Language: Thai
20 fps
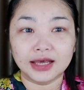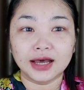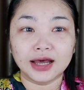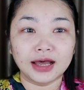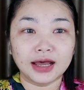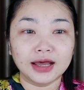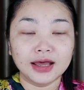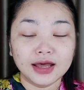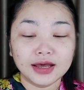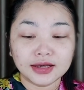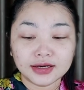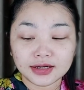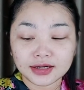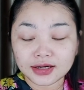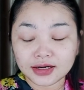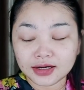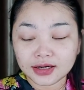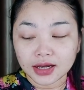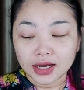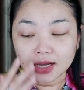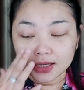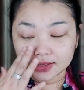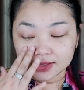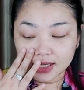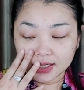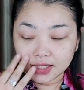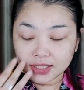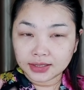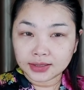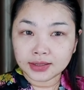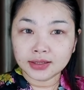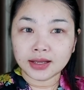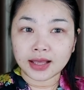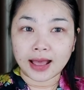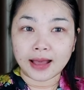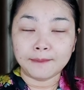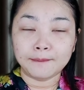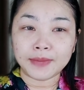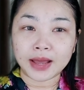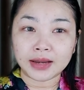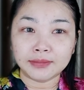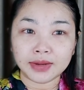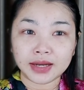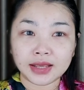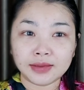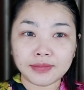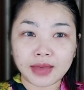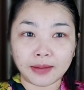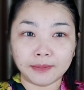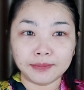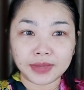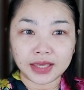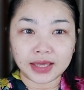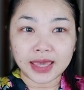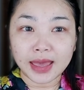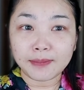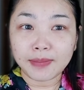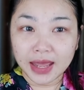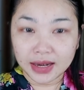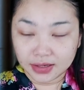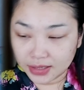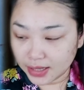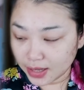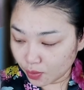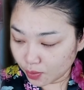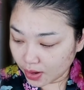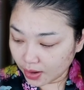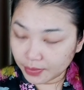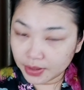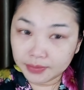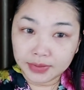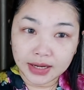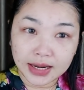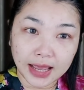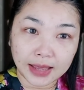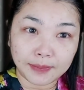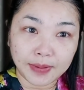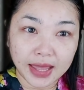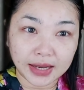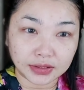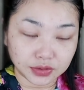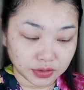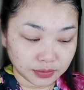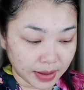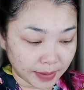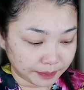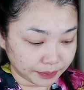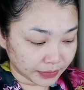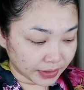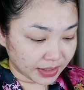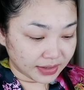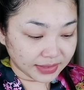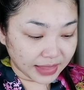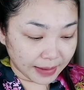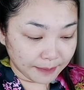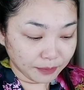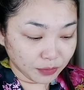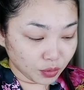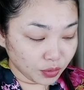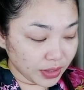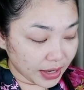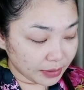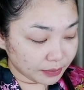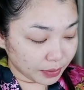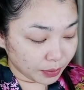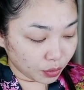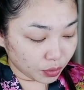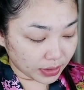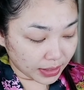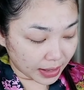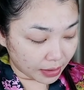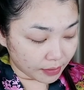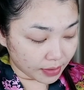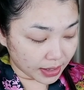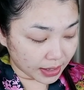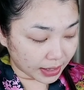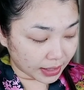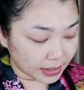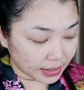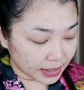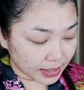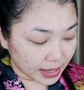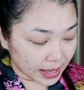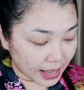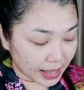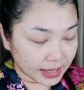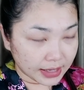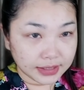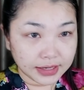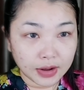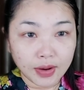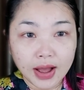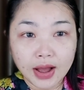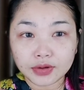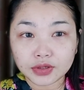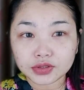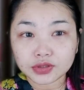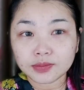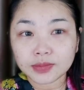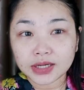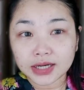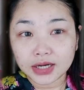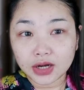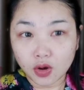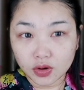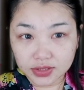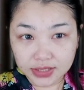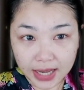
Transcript: กอะค่ะ คือชนิดหนึ่งอะ่ะ มันไม่ได้แบบมีแค่แผ่นเดียวอะ่ะ มันมีหลายแผ่นจนแบบเต็มตู้เย็นไปหมดแล้วอะค่ะ อ่ะ เดี๋ยวเอาที่ส้มเคยลอง